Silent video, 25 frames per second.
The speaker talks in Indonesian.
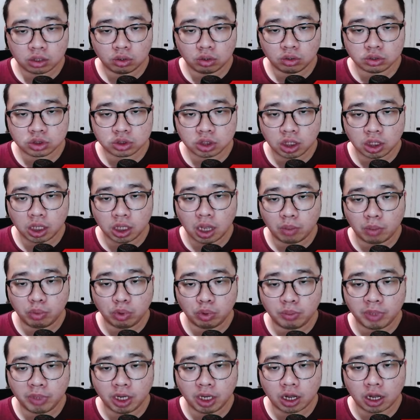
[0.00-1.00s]
terus 30
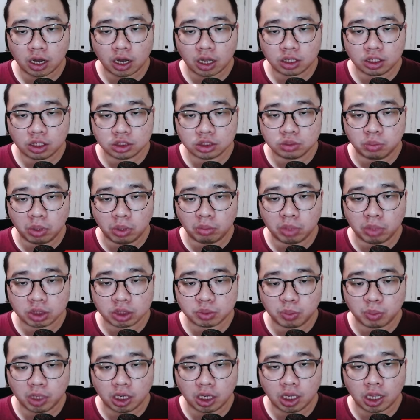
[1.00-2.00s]
miliar lagi,
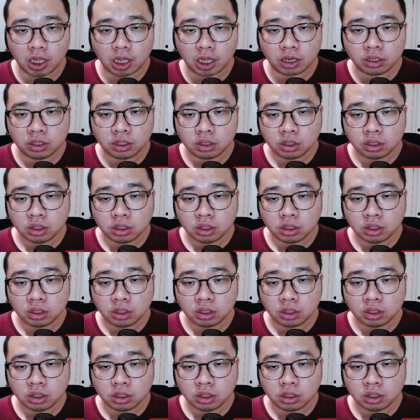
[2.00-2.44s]
19 miliar,